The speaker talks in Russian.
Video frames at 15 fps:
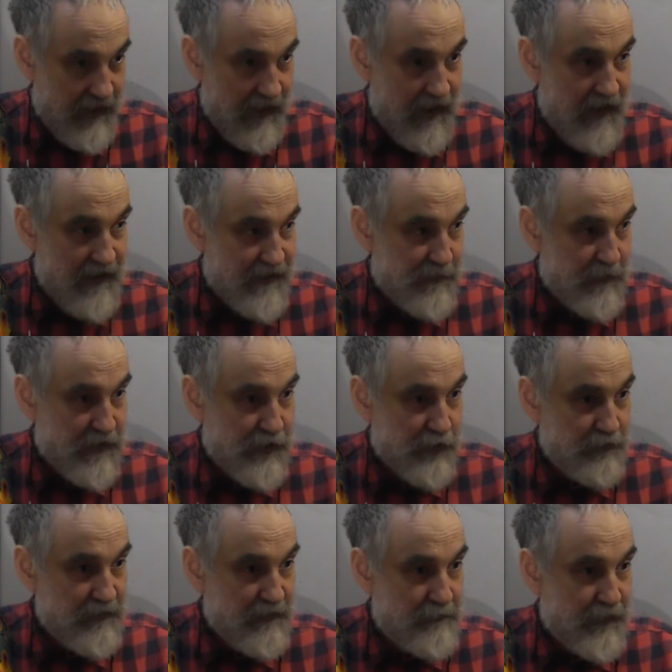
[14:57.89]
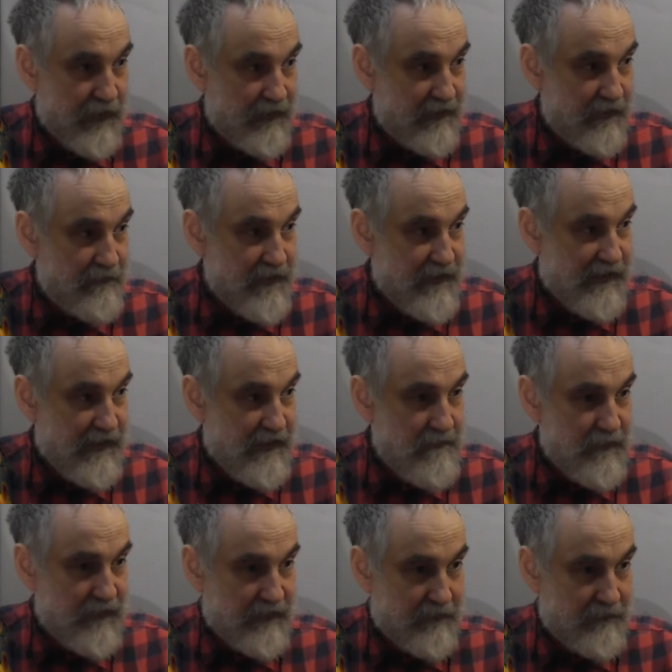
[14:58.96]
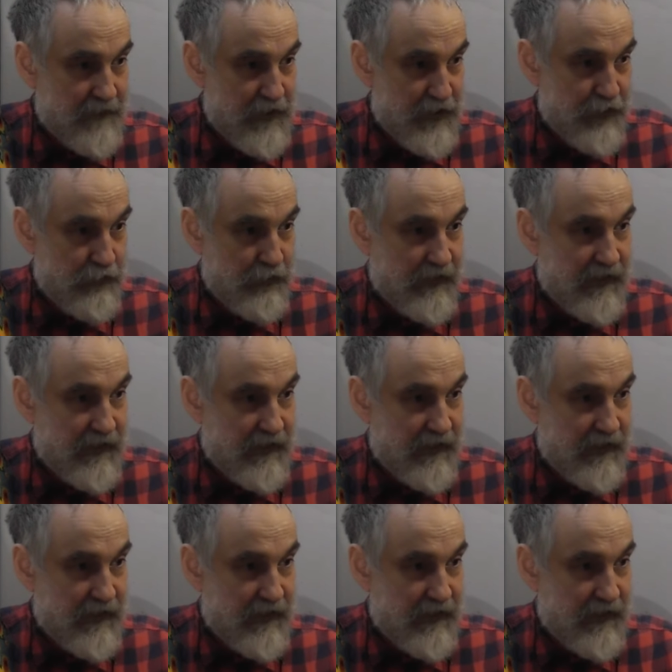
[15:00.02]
а способны передавать именно важную